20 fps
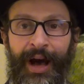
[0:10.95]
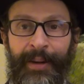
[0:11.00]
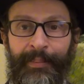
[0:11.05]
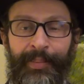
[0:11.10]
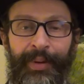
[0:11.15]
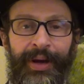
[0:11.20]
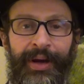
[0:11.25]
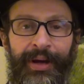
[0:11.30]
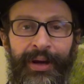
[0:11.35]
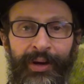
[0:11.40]

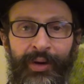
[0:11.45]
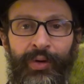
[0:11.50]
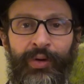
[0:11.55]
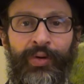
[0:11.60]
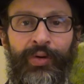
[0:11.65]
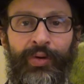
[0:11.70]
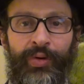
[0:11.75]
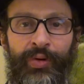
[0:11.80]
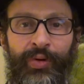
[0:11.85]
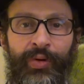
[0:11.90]
après
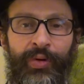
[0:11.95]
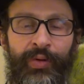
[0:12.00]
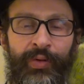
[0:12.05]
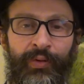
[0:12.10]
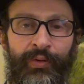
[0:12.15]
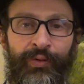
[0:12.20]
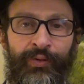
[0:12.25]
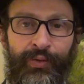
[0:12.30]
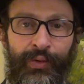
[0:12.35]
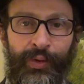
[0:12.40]

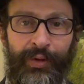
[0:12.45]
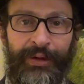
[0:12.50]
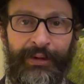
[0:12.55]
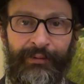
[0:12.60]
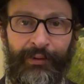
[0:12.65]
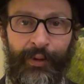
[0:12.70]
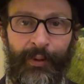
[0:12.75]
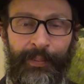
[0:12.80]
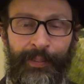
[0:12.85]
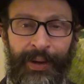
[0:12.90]
que furent
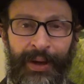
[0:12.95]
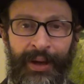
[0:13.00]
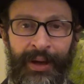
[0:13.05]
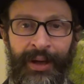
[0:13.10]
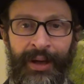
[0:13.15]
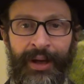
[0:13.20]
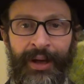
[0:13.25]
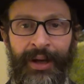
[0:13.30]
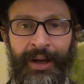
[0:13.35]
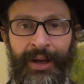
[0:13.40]
développés